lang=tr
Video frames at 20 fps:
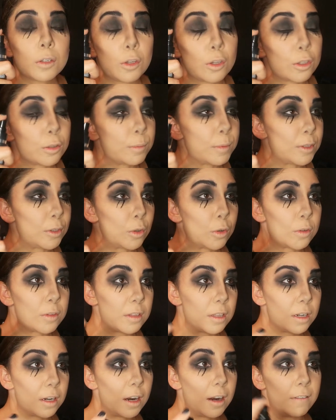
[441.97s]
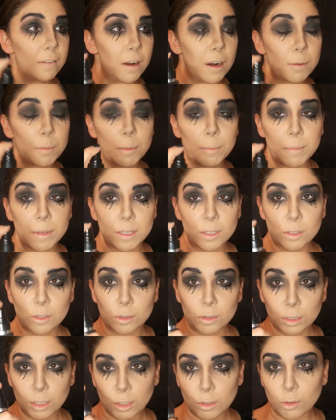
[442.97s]
yüzüme çok zarar vermemeye
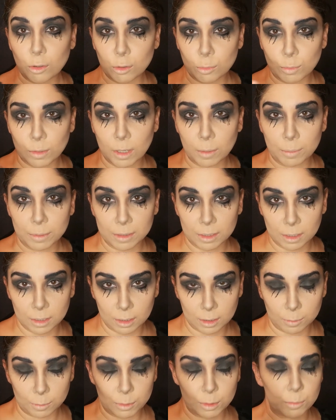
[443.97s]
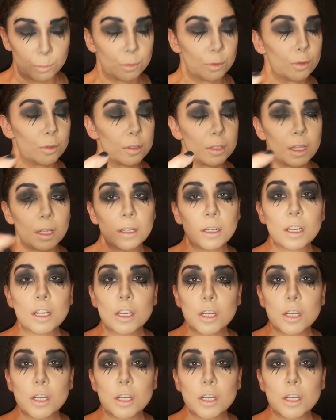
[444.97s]
çalışarak yüzümü kapatarak yapacağım o yüzden.